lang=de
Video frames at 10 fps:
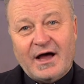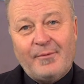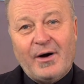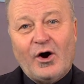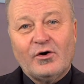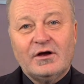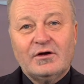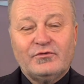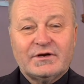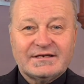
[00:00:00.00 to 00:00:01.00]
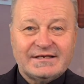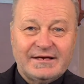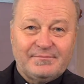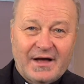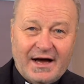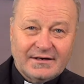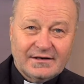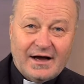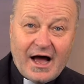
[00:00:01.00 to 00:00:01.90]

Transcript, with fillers: aber auch für das Leben anderer.